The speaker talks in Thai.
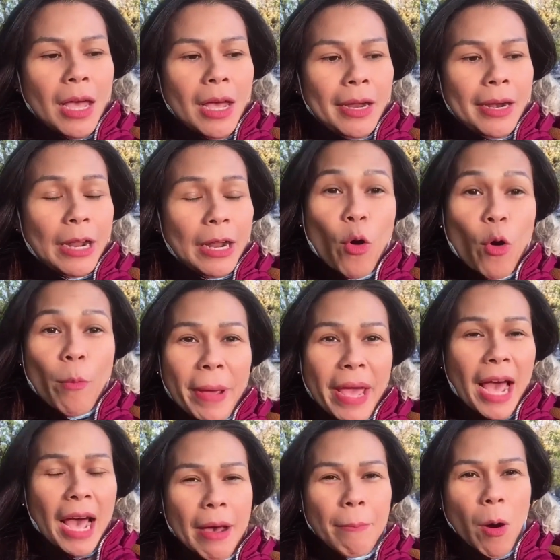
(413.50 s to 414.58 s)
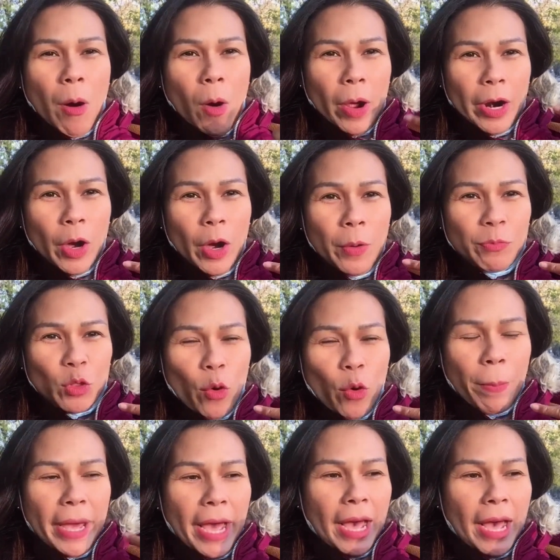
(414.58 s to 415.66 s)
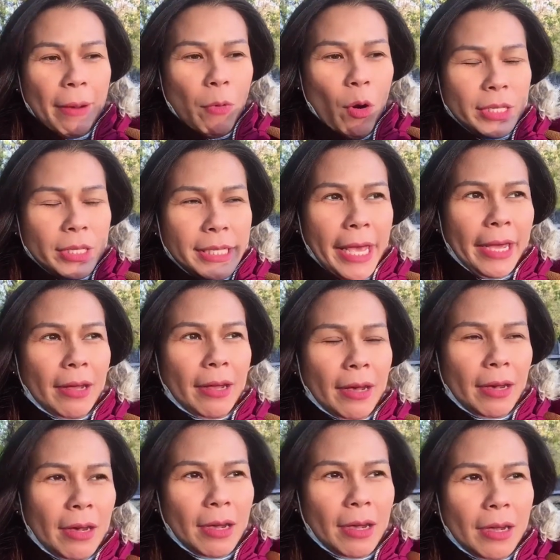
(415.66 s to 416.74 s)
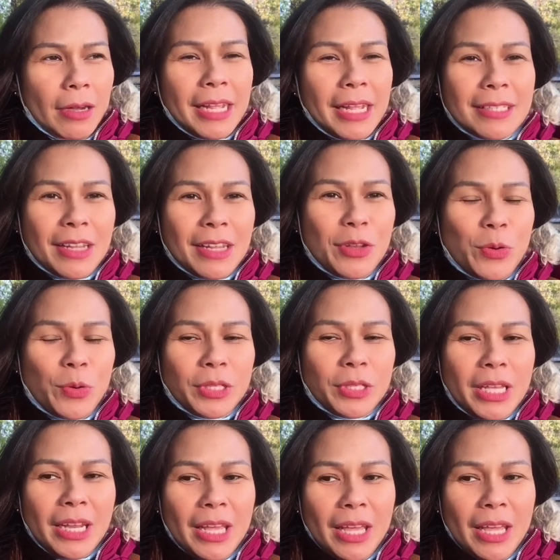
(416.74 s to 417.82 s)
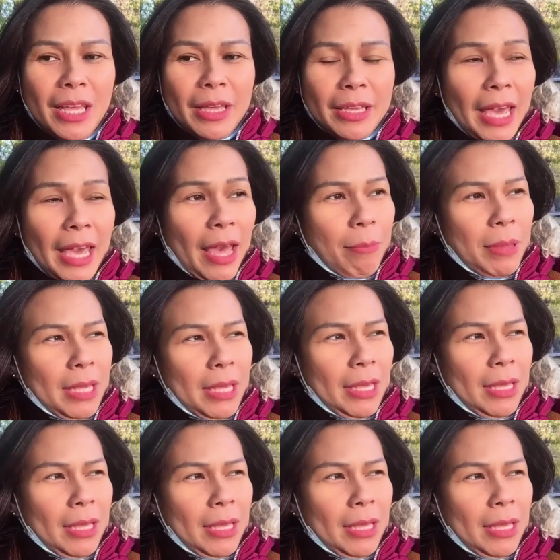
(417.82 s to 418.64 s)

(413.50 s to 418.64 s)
นาโทรไปหาหมอเนาะ โทรไปหาหมอเช็ค เออเนี่ยฉันอยู่ที่นี่แกมี